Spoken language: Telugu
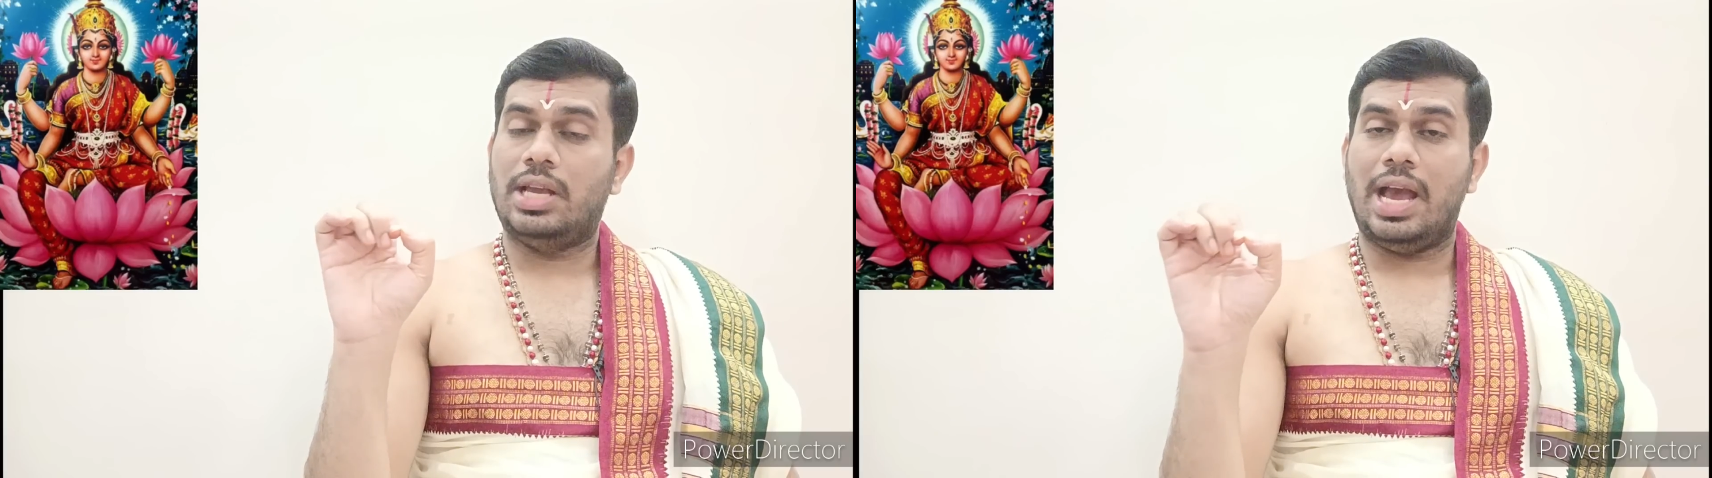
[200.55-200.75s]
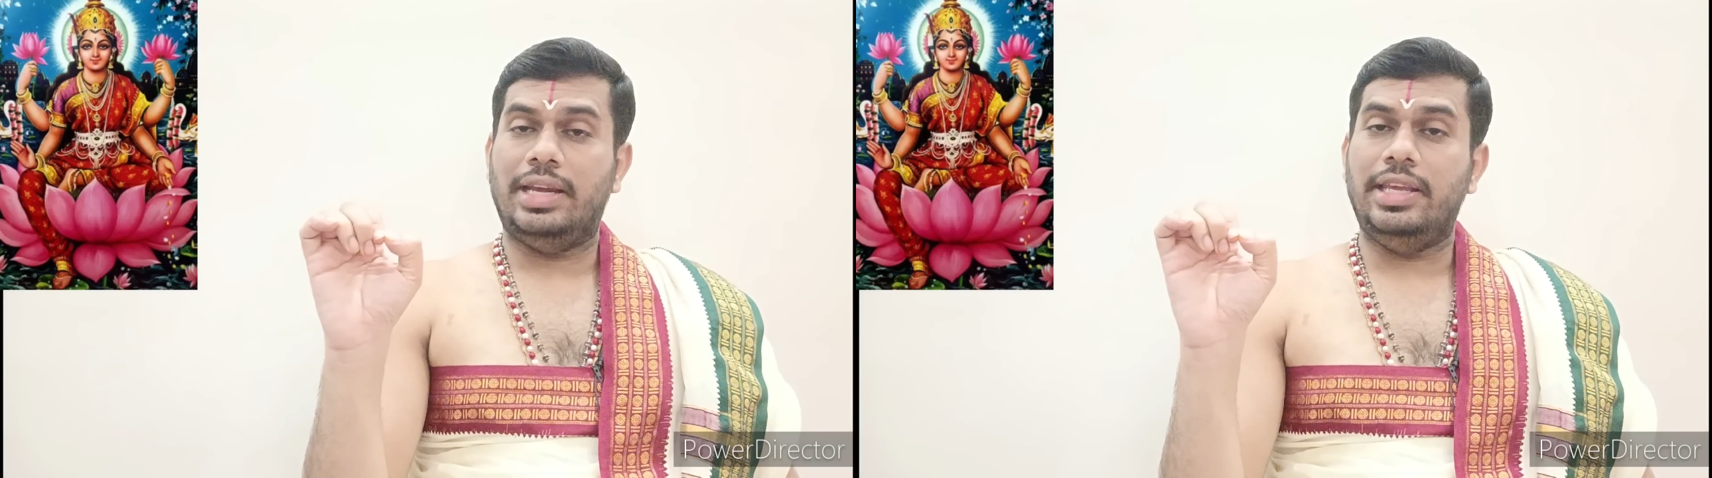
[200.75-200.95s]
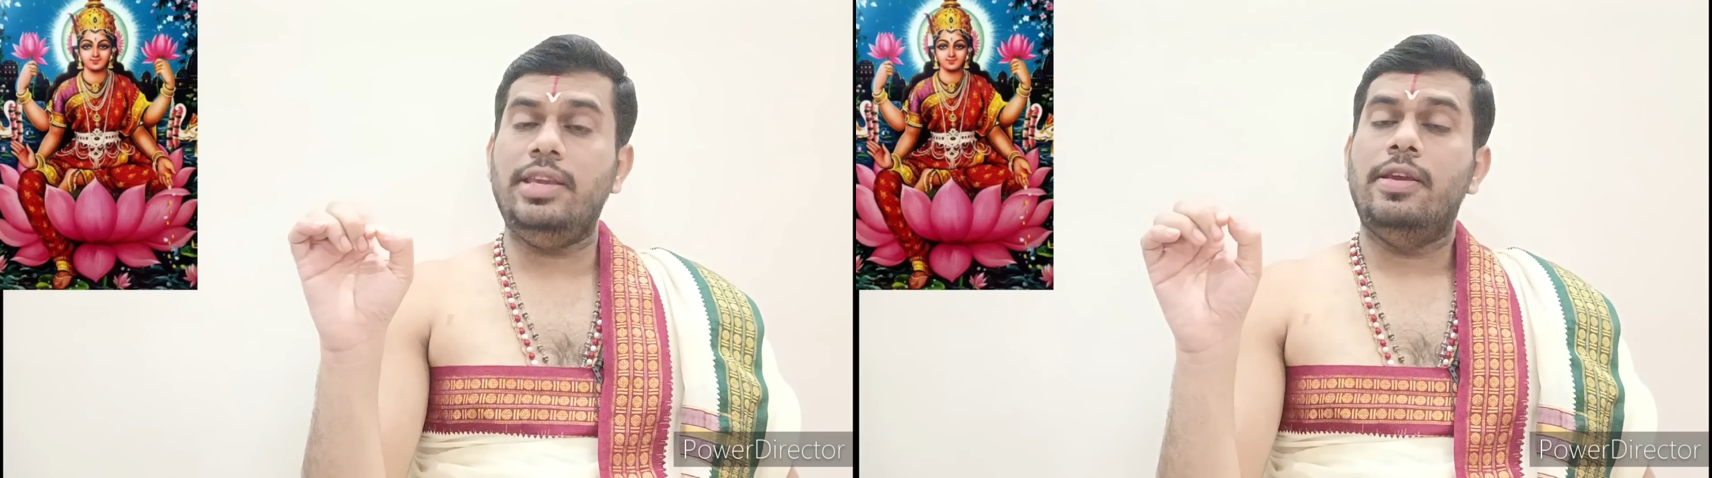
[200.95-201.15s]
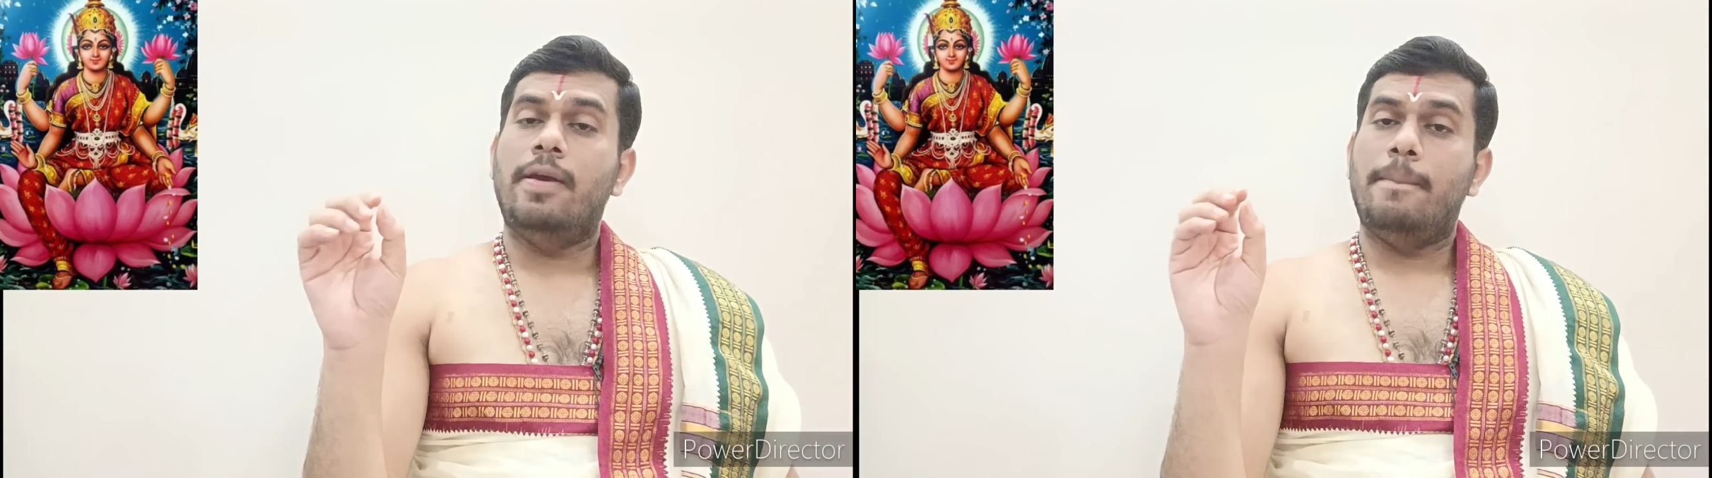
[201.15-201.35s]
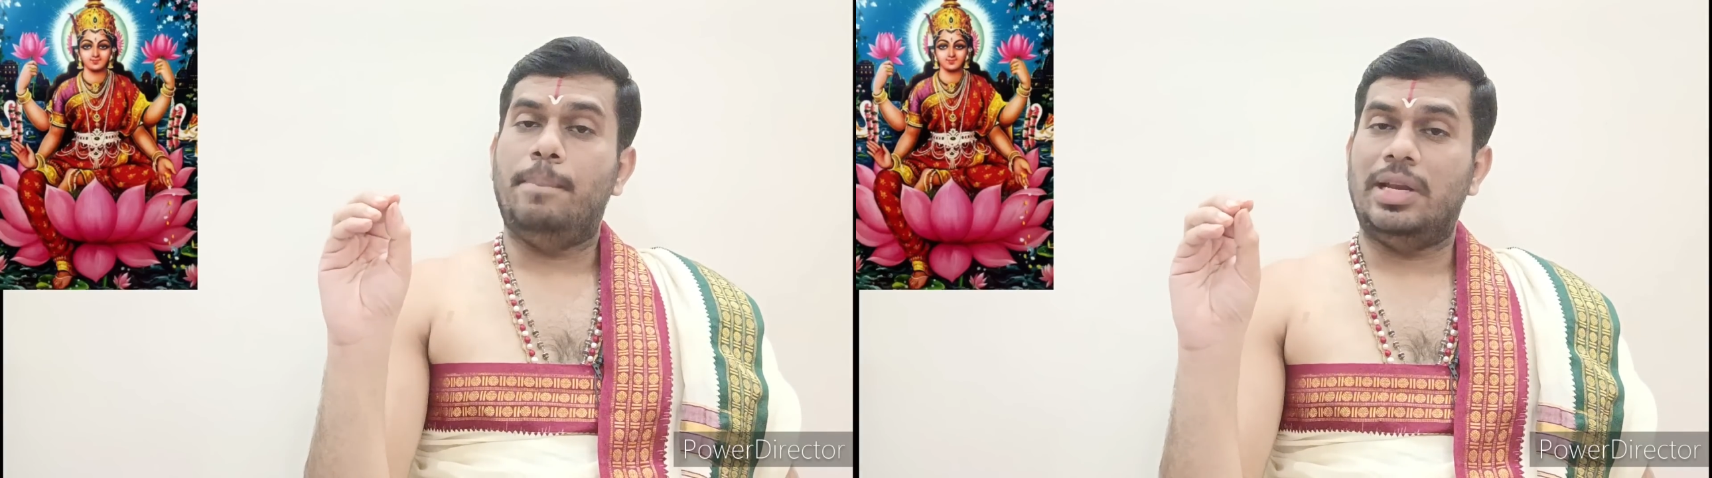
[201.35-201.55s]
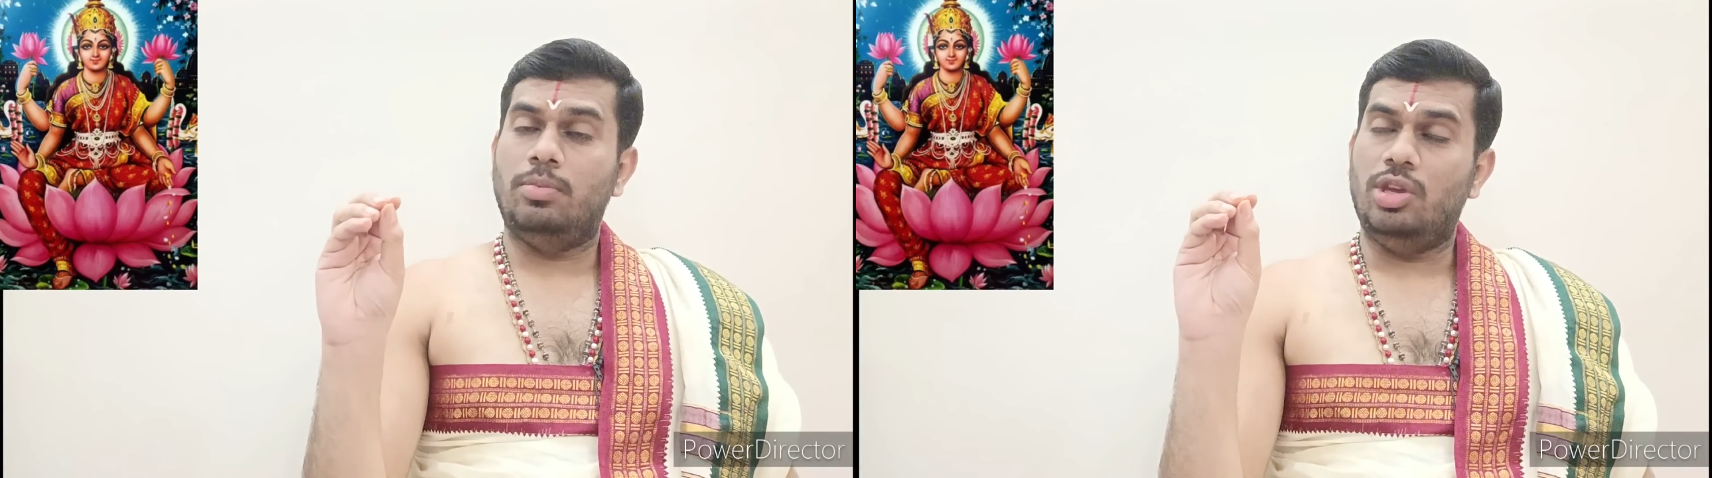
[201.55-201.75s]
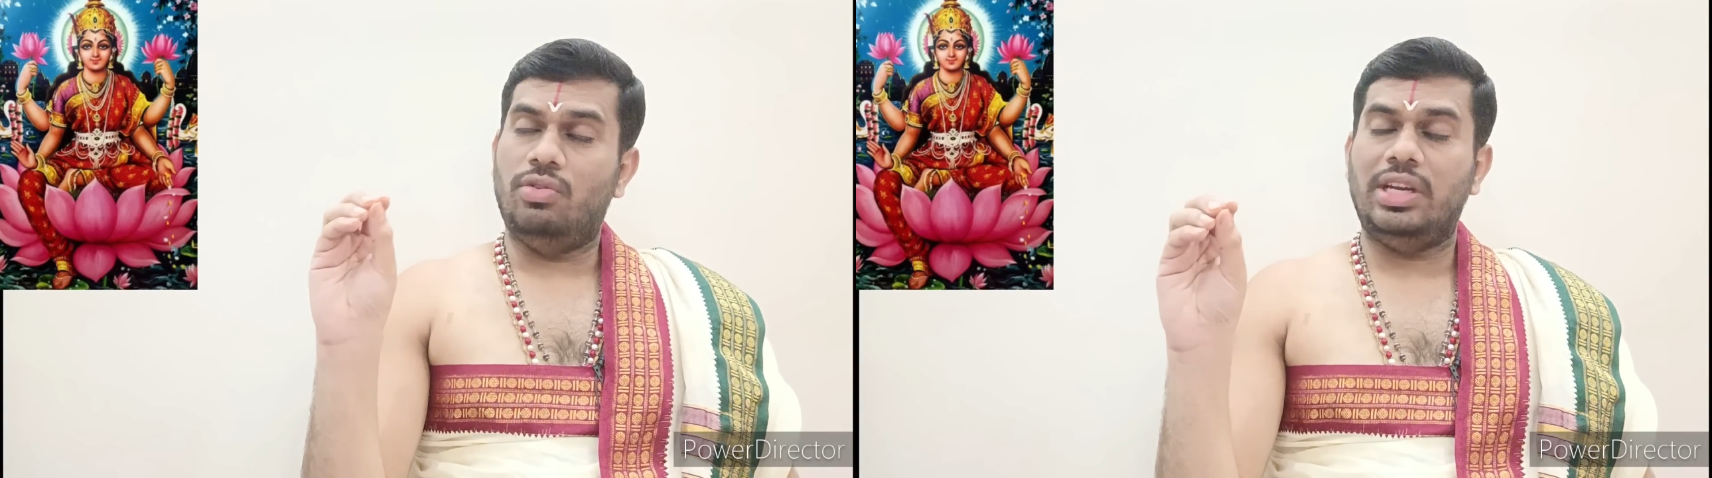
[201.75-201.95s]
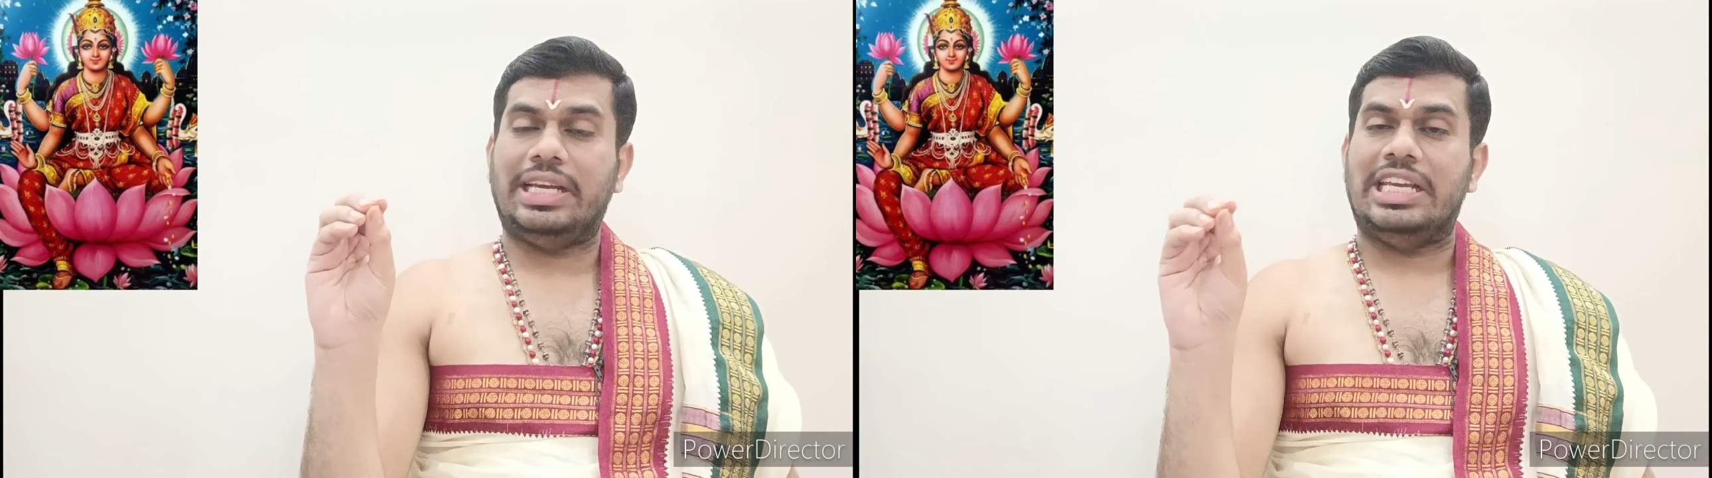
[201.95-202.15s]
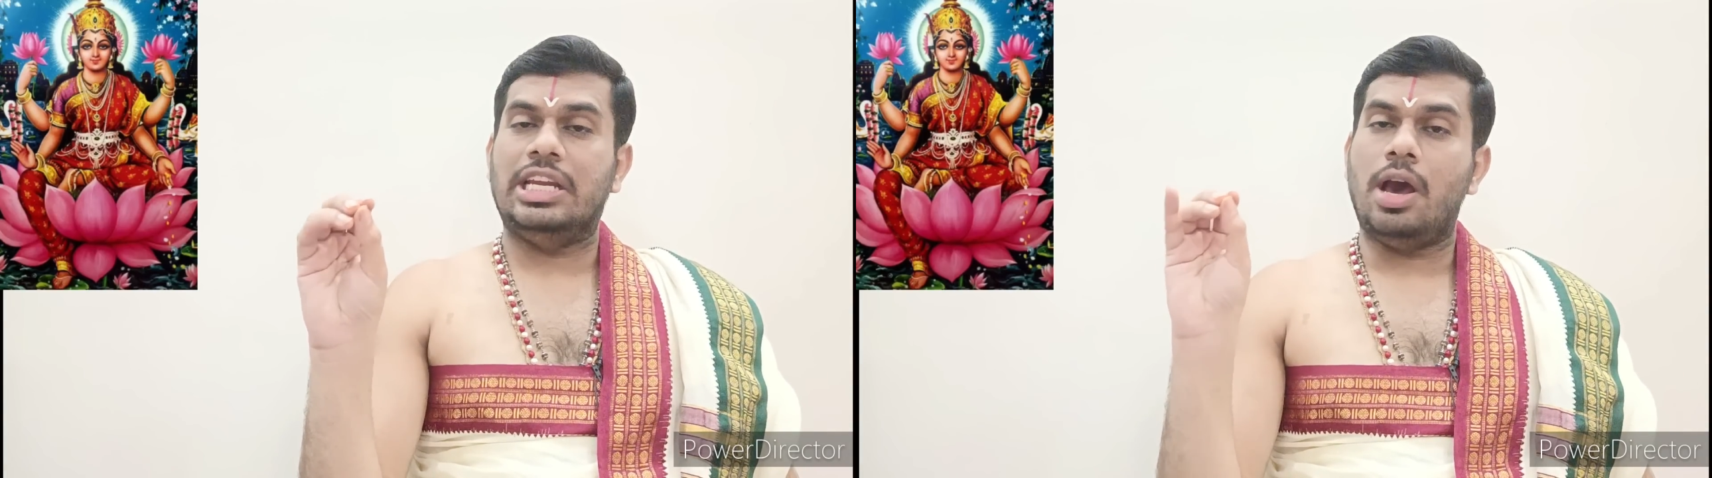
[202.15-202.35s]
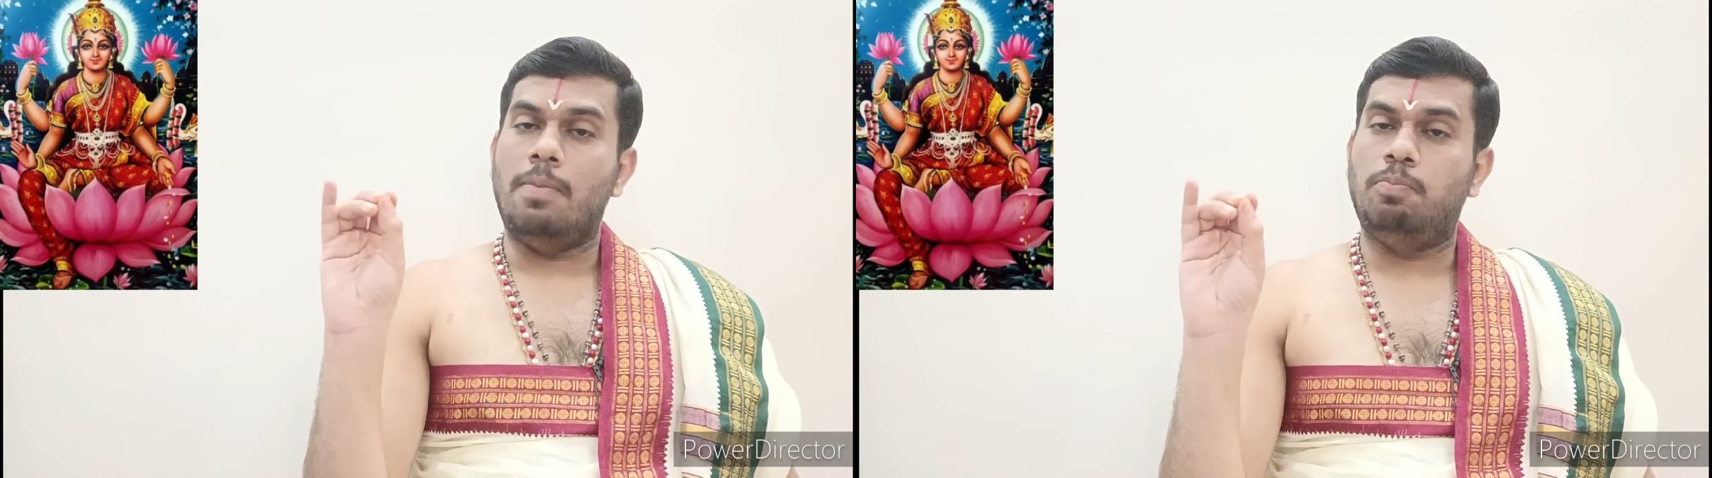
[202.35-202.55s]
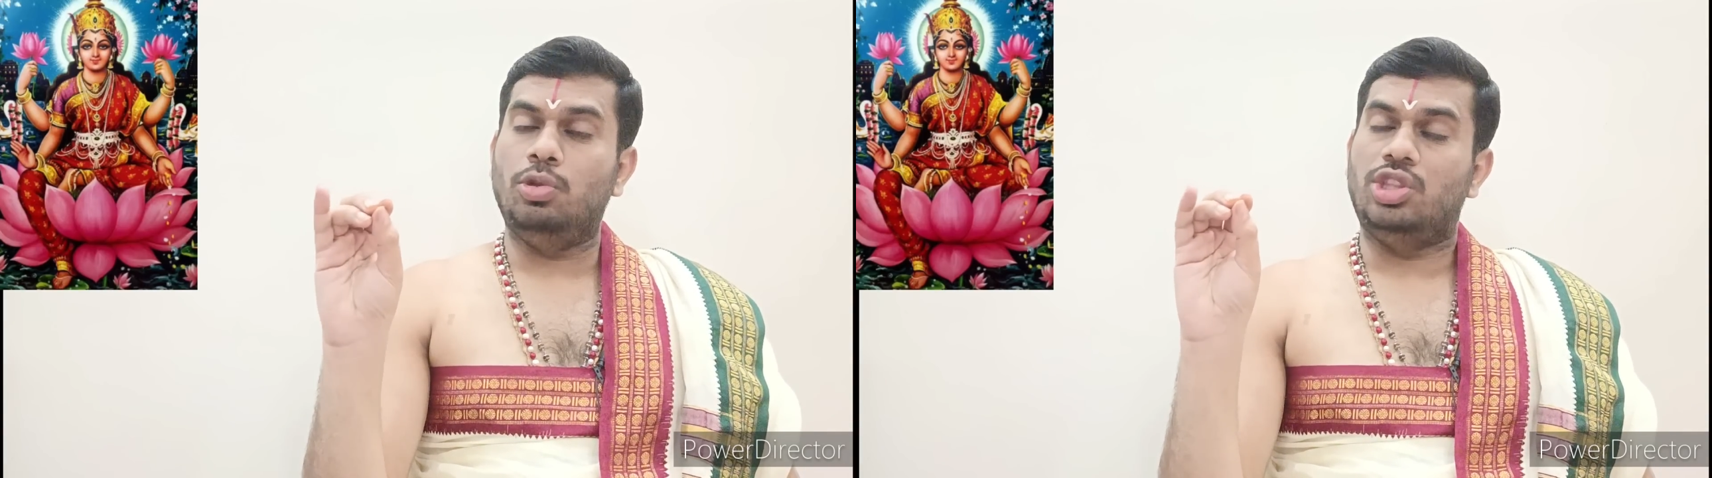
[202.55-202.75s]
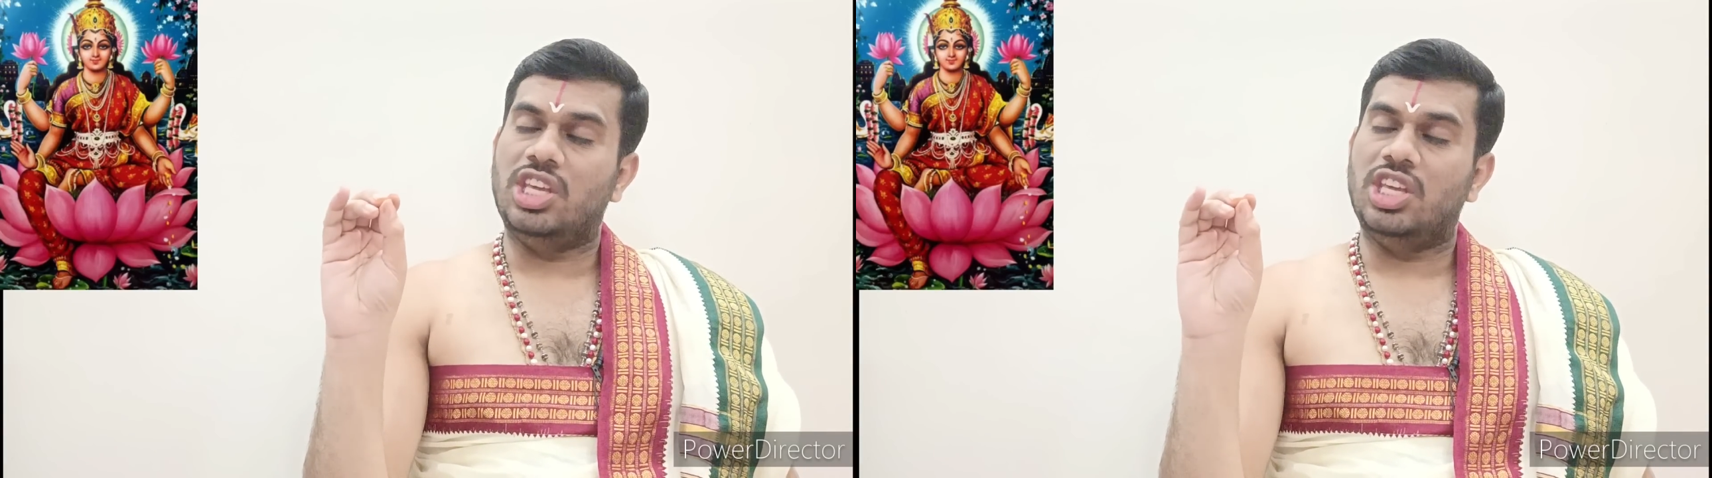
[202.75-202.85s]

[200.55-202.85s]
కానీ మనం ఎవరికైనా అప్పు